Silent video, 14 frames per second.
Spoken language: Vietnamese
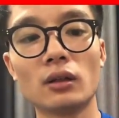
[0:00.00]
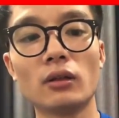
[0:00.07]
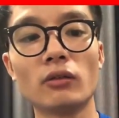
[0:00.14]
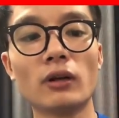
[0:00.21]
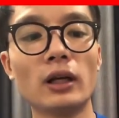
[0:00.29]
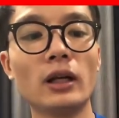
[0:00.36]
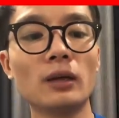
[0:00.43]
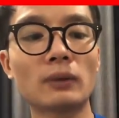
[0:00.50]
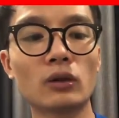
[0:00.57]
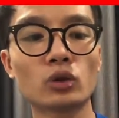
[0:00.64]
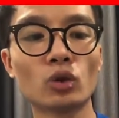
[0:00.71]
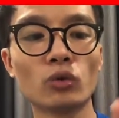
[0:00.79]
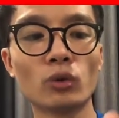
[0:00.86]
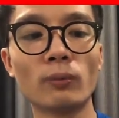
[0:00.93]
với lớp cao
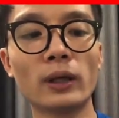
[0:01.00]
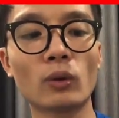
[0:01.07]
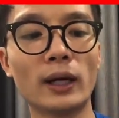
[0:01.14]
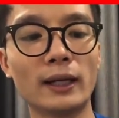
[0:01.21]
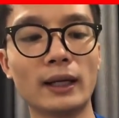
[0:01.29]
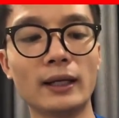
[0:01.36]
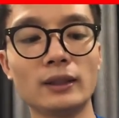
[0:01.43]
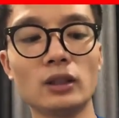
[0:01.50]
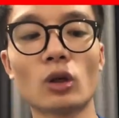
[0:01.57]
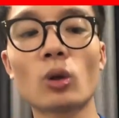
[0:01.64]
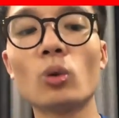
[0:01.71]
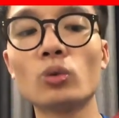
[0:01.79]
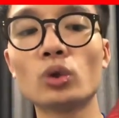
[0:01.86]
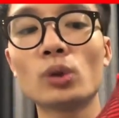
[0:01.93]
su phủ bên ngoài này thì nó
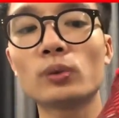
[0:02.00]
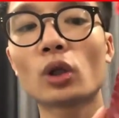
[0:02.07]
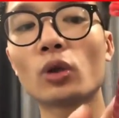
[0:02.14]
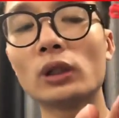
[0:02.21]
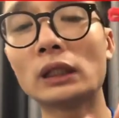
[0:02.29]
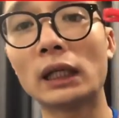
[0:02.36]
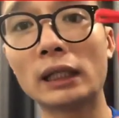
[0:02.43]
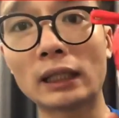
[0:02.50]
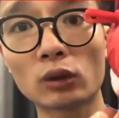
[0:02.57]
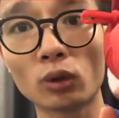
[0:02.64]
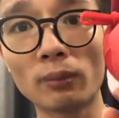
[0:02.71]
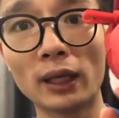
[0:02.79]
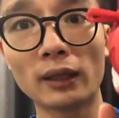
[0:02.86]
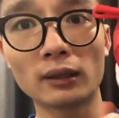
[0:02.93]
cũng giúp cho đôi giày tăng
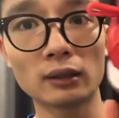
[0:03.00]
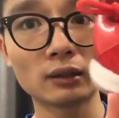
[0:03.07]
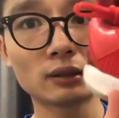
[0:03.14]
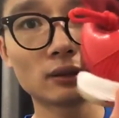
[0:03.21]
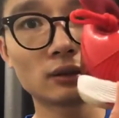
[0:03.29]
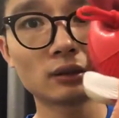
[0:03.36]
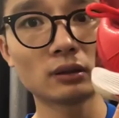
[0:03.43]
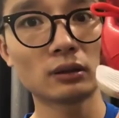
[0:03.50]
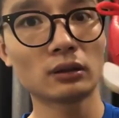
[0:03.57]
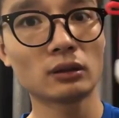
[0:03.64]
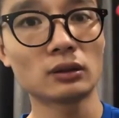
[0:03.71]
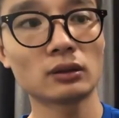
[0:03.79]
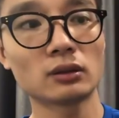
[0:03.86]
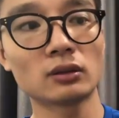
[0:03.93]
độ bền
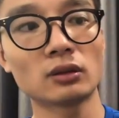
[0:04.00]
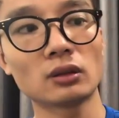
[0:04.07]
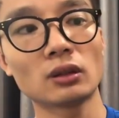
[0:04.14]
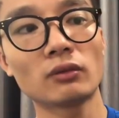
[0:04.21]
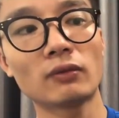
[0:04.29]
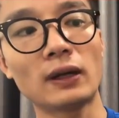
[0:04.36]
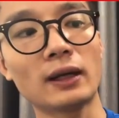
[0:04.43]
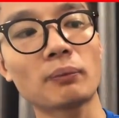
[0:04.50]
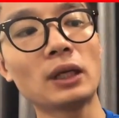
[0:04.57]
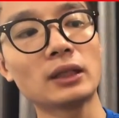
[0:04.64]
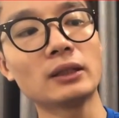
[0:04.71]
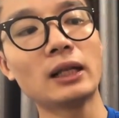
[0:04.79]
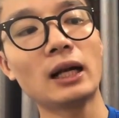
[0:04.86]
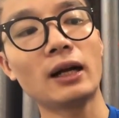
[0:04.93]
và đặc biệt
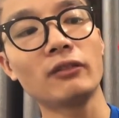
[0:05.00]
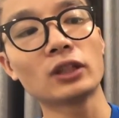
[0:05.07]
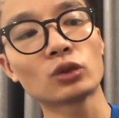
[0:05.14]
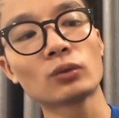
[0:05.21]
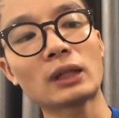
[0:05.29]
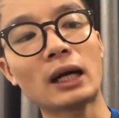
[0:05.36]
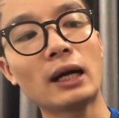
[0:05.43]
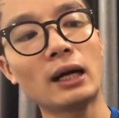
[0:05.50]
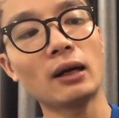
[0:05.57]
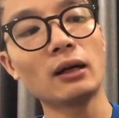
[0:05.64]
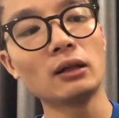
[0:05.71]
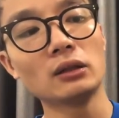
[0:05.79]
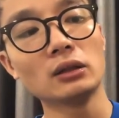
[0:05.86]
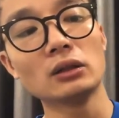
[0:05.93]
là việc chúng ta
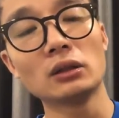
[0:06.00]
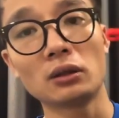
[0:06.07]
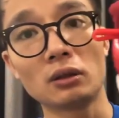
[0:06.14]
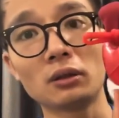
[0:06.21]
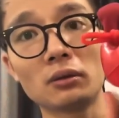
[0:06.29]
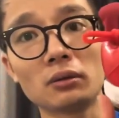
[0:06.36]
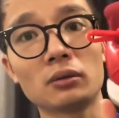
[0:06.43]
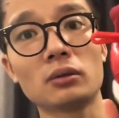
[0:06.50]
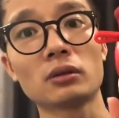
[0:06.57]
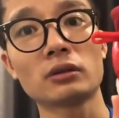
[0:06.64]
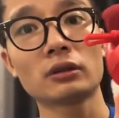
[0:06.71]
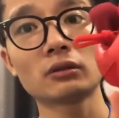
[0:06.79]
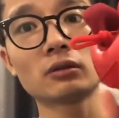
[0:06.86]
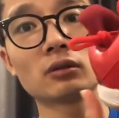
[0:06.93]

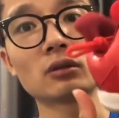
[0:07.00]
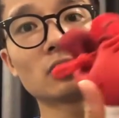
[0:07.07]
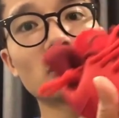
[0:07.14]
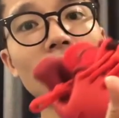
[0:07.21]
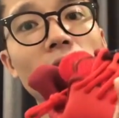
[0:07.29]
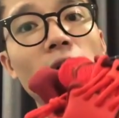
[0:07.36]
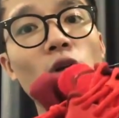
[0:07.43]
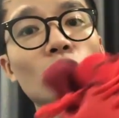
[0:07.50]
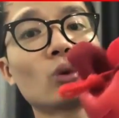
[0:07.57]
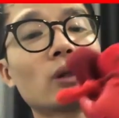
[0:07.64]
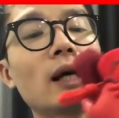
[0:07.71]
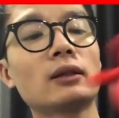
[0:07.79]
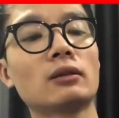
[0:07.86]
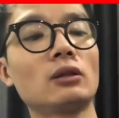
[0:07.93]
dê nó xuống
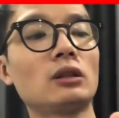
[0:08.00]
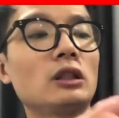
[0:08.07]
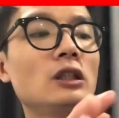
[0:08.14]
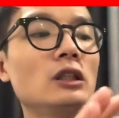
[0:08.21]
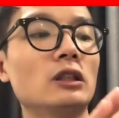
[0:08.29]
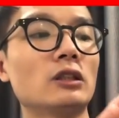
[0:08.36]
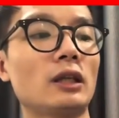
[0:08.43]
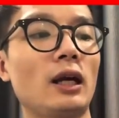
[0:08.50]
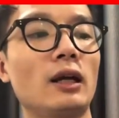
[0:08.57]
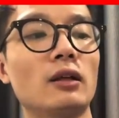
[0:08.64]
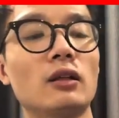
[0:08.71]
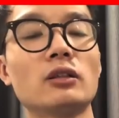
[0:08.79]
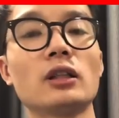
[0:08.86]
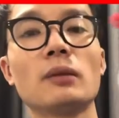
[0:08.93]
đất thì
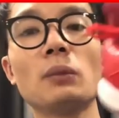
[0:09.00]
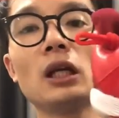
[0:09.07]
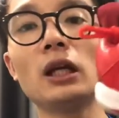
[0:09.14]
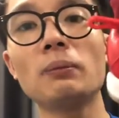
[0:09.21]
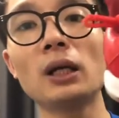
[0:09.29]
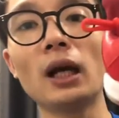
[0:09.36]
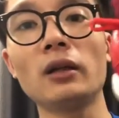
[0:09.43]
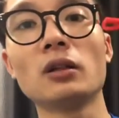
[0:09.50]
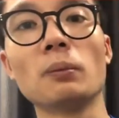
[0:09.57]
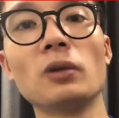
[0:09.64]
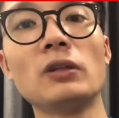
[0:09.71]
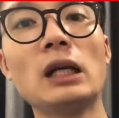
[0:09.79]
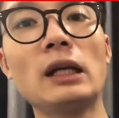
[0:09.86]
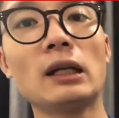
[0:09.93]
sẽ rất bị ít bị ảnh hưởng bởi
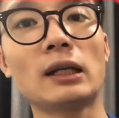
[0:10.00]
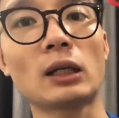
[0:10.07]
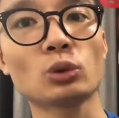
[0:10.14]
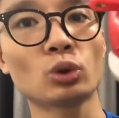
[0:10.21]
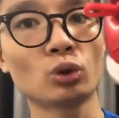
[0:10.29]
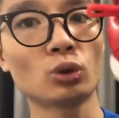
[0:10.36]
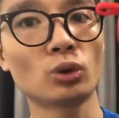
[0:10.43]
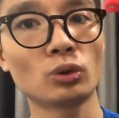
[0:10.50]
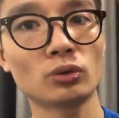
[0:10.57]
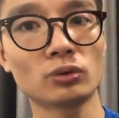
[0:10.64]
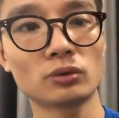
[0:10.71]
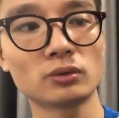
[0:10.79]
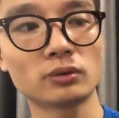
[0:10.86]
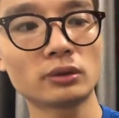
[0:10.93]
vì đây là cao su
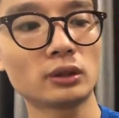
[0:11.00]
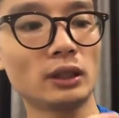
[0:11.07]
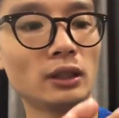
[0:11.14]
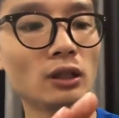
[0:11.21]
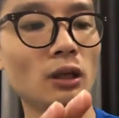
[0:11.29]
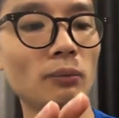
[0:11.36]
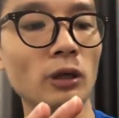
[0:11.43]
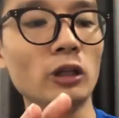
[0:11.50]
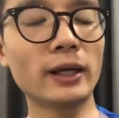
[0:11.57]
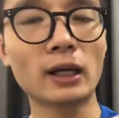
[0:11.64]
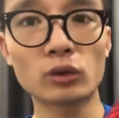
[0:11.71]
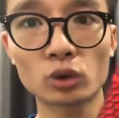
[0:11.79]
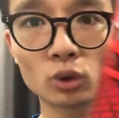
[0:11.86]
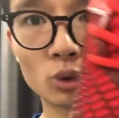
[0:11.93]
Đấy, lớp lưới
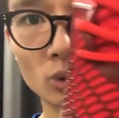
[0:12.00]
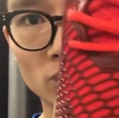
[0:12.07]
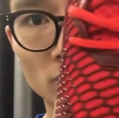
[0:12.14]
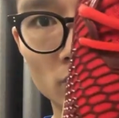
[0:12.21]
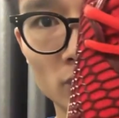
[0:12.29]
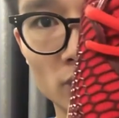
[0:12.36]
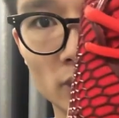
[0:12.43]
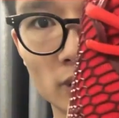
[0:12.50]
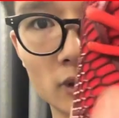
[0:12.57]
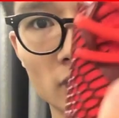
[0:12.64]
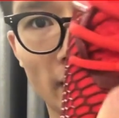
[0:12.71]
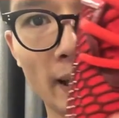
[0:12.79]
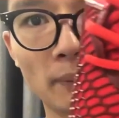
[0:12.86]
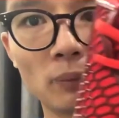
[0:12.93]
cao su
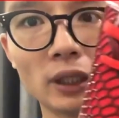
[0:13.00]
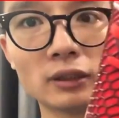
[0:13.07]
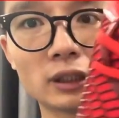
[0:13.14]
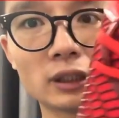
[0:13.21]
được ép lên